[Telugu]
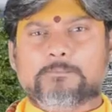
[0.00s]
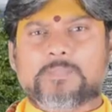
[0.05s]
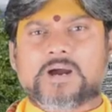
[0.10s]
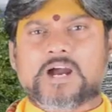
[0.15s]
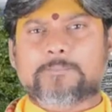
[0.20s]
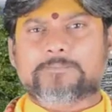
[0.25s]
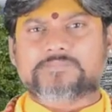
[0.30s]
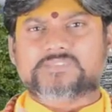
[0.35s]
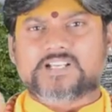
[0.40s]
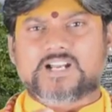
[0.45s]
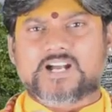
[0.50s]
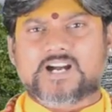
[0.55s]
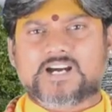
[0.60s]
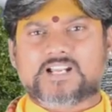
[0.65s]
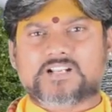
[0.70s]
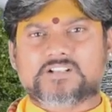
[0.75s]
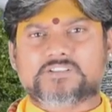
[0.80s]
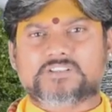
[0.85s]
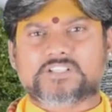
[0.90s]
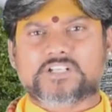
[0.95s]

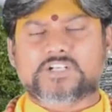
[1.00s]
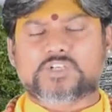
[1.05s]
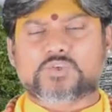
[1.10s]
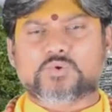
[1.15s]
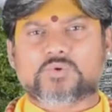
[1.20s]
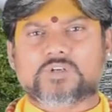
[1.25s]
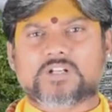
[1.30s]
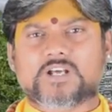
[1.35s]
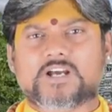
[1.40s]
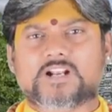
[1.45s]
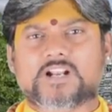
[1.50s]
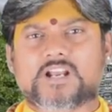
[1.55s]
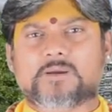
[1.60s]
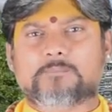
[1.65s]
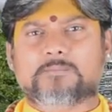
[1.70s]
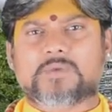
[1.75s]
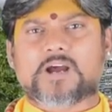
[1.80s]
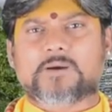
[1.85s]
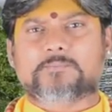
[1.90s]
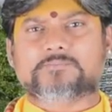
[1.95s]
మాంసాహారం తింటున్నారా
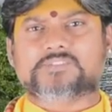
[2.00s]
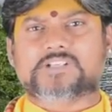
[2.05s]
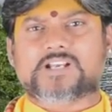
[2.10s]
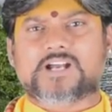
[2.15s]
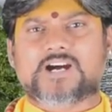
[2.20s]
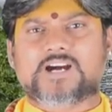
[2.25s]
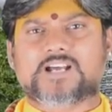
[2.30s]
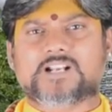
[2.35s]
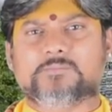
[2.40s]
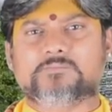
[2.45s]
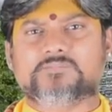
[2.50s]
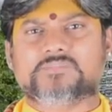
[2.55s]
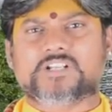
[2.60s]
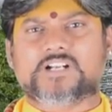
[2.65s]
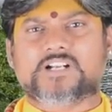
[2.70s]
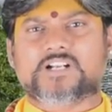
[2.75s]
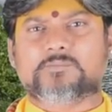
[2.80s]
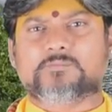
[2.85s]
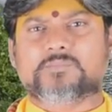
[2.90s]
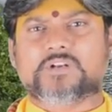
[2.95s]
మాంసాహారం
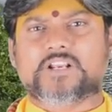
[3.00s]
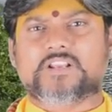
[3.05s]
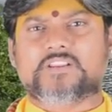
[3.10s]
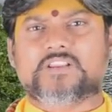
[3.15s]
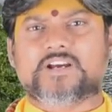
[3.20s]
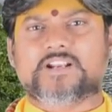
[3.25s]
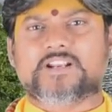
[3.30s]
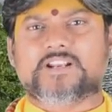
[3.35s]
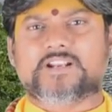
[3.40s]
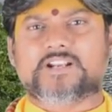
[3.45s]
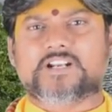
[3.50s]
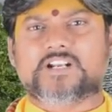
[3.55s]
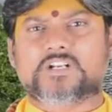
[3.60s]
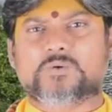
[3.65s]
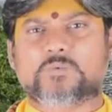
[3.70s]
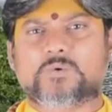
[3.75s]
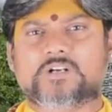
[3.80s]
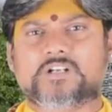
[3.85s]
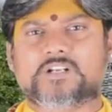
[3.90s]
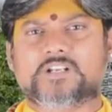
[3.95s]
తినడం లేదా
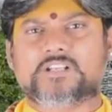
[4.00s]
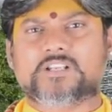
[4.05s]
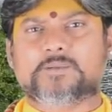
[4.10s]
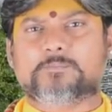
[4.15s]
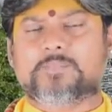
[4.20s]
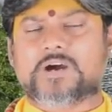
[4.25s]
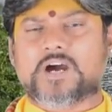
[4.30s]
అనేటటువంటిది